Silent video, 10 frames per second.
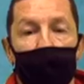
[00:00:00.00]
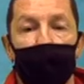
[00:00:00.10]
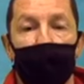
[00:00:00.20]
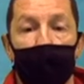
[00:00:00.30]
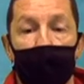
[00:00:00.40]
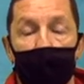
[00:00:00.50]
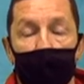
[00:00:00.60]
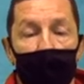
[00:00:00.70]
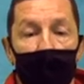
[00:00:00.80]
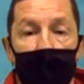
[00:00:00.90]
un confronto
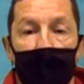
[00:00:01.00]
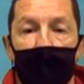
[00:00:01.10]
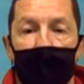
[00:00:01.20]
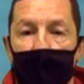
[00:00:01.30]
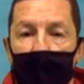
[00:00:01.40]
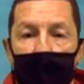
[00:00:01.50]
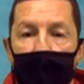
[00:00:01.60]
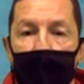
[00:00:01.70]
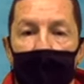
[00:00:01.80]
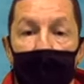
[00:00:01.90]

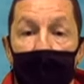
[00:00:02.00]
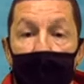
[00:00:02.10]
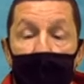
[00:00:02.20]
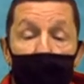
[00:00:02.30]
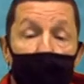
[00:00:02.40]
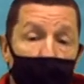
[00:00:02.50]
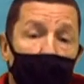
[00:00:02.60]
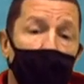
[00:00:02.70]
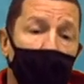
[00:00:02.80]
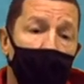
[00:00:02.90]
e soprattutto
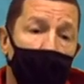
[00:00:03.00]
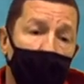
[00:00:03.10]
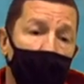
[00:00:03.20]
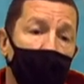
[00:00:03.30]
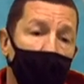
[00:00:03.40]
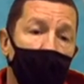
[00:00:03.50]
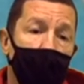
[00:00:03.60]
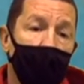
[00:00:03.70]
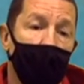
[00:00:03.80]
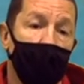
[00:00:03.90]
col, col, col,
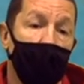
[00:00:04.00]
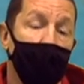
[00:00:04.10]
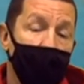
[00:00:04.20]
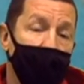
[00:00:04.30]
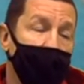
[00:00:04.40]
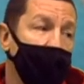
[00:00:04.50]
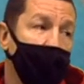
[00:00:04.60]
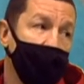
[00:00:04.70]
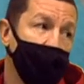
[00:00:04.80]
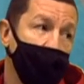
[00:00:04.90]
col playmaker che è,
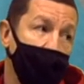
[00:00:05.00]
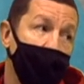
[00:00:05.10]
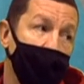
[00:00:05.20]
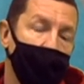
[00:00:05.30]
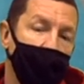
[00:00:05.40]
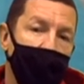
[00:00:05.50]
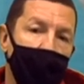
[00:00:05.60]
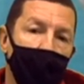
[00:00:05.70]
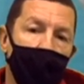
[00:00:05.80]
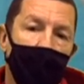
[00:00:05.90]
che è, l'allenatore in
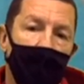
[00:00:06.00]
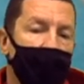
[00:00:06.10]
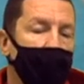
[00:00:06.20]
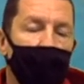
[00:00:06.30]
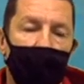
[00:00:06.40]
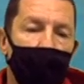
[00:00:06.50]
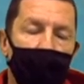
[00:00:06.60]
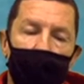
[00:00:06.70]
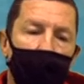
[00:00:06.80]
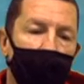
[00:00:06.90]
campo. Mm-hmm. Ci deve sempre essere
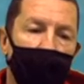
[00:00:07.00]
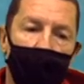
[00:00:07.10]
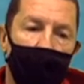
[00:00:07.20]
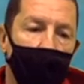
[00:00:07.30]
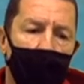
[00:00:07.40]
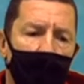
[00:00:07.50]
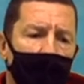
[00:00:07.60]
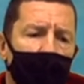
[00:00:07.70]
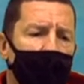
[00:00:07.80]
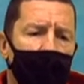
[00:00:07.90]
un confronto. Poi
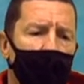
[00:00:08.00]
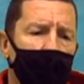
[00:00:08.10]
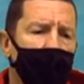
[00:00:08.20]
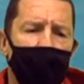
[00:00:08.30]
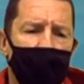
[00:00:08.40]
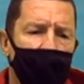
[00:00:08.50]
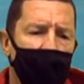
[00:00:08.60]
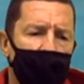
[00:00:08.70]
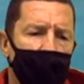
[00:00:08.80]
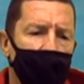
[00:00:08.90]
magari lui la pensa
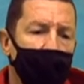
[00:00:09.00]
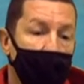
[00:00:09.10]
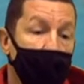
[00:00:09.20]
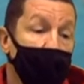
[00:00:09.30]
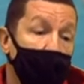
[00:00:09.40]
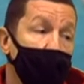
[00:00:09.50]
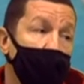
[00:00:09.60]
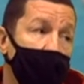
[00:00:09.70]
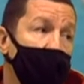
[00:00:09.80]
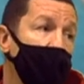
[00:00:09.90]
diversamente e, e
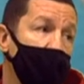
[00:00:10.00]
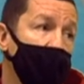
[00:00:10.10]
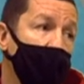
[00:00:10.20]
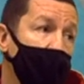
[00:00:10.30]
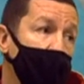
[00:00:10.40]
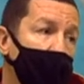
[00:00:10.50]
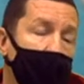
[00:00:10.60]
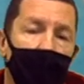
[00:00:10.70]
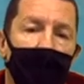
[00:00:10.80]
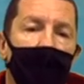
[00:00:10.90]
giustamente decide l'allenatore,
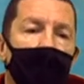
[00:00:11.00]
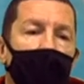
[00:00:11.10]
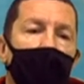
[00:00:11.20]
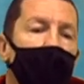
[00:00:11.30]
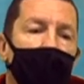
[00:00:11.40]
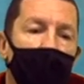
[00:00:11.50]
però il